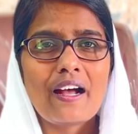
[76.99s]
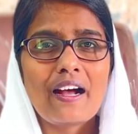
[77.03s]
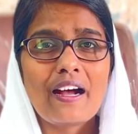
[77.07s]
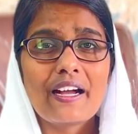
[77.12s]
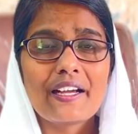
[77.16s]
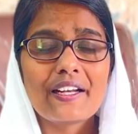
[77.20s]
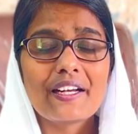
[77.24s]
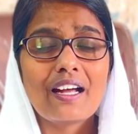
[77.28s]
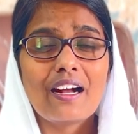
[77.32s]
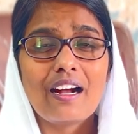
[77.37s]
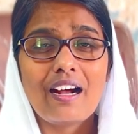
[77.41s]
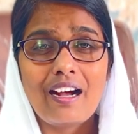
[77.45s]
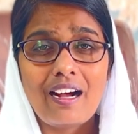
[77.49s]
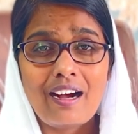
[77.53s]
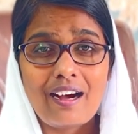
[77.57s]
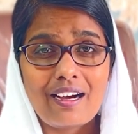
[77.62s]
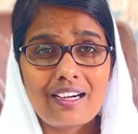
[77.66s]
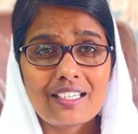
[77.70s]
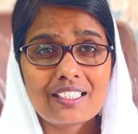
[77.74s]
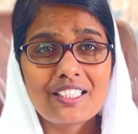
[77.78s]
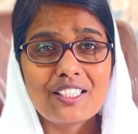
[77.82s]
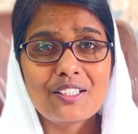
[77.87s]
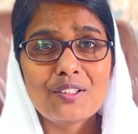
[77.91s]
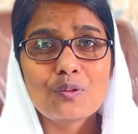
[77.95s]
ఆయన
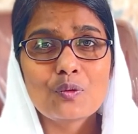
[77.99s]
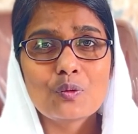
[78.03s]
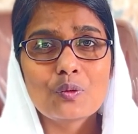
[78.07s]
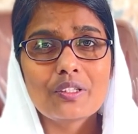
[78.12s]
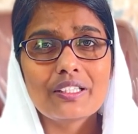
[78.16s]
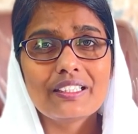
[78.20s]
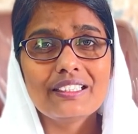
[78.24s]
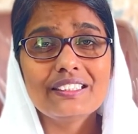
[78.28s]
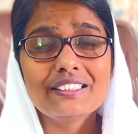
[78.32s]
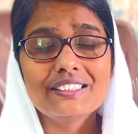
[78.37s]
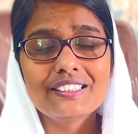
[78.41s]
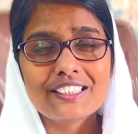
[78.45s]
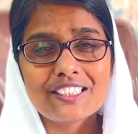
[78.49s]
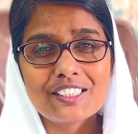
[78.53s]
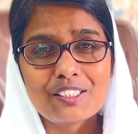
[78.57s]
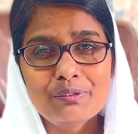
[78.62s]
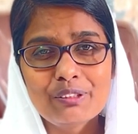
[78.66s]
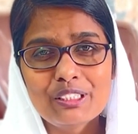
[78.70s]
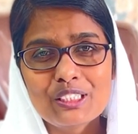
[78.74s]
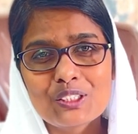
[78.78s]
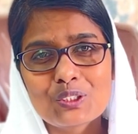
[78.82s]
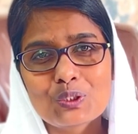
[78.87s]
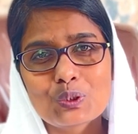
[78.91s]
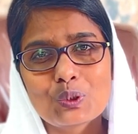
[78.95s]
ఆది నుండి
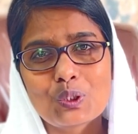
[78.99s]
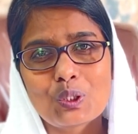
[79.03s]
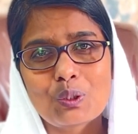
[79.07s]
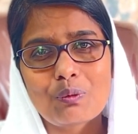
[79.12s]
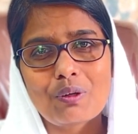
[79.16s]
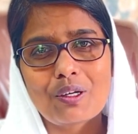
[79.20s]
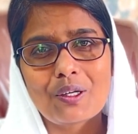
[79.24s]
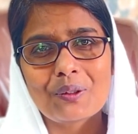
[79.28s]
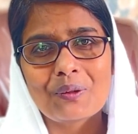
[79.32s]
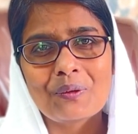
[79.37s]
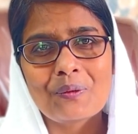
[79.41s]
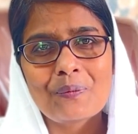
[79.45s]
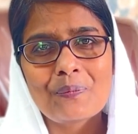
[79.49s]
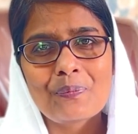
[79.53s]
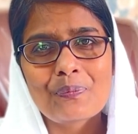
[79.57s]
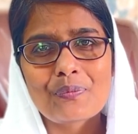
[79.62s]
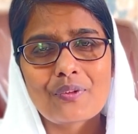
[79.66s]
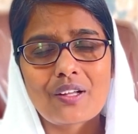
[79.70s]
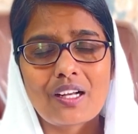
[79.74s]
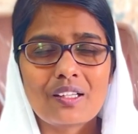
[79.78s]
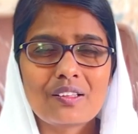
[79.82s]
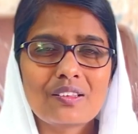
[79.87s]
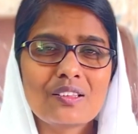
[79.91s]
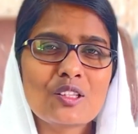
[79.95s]
జీవిస్తున్నవాడు
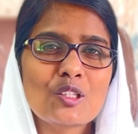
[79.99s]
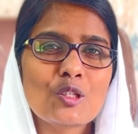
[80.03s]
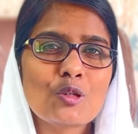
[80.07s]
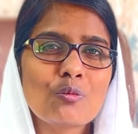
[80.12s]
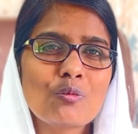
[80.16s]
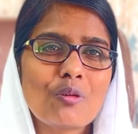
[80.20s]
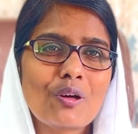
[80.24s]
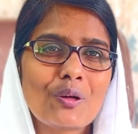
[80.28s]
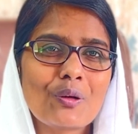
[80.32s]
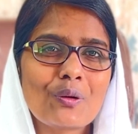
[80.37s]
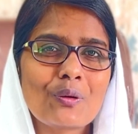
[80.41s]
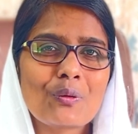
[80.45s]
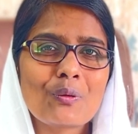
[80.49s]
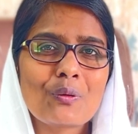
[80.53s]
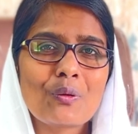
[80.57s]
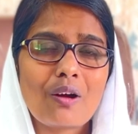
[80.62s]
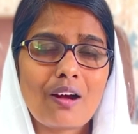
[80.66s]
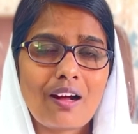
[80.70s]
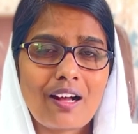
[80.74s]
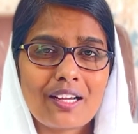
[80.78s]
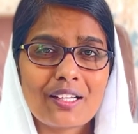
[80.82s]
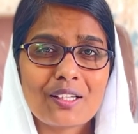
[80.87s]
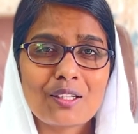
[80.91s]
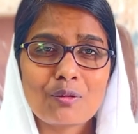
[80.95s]
అంతం వరకు
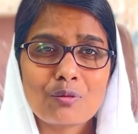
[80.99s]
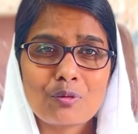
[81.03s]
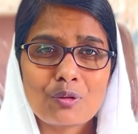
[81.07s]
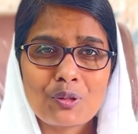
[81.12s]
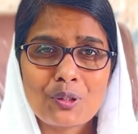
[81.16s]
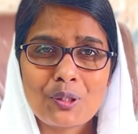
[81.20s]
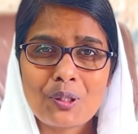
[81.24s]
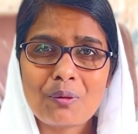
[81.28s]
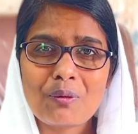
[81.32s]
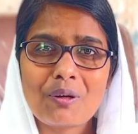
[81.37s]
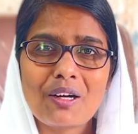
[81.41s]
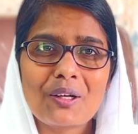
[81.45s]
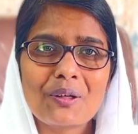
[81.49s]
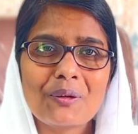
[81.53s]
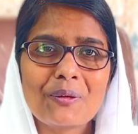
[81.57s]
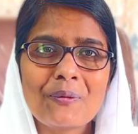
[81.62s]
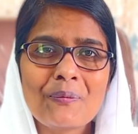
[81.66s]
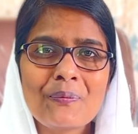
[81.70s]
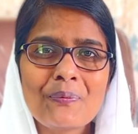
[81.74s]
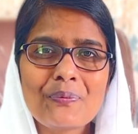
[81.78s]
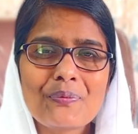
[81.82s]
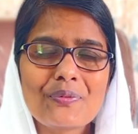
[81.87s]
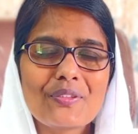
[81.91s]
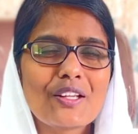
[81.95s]
ఆయన ఉన్నవాడు
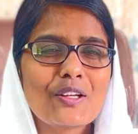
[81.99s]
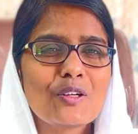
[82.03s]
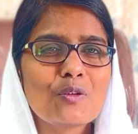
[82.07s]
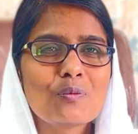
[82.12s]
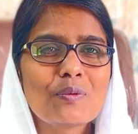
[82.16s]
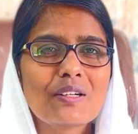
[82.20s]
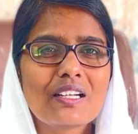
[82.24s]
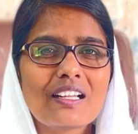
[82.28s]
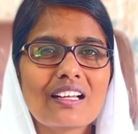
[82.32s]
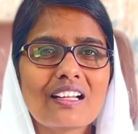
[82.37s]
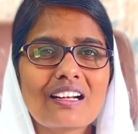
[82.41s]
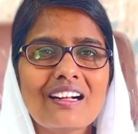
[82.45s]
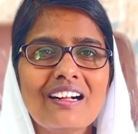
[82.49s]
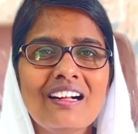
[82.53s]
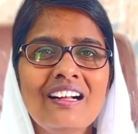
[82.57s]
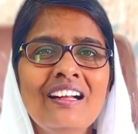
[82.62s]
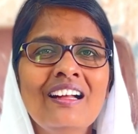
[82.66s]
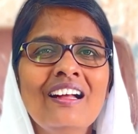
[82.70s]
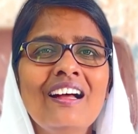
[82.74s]
దేవుని బిడ్డారా